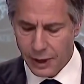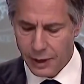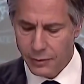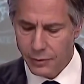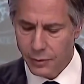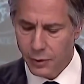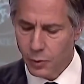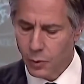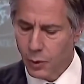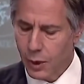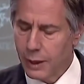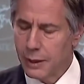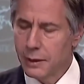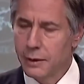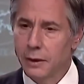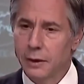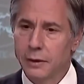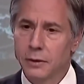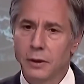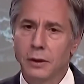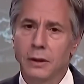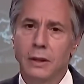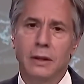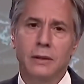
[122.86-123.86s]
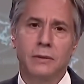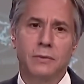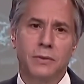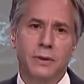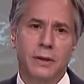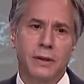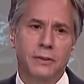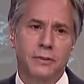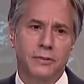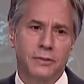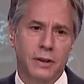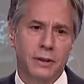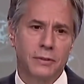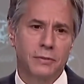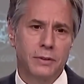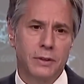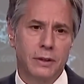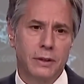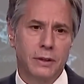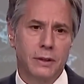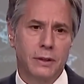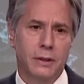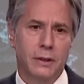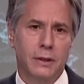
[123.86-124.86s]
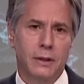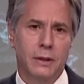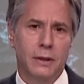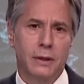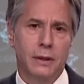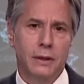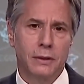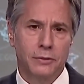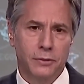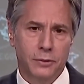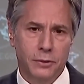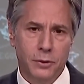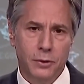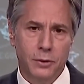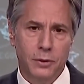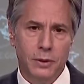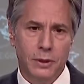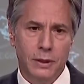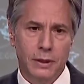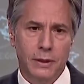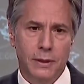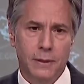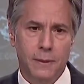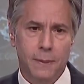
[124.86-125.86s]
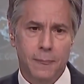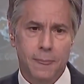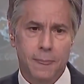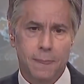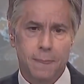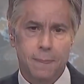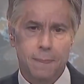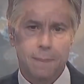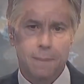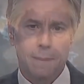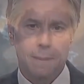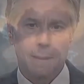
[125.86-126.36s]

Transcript: अकवा आलम के दोहरे मैार पर आप क्या राय रखते हैं कमेंट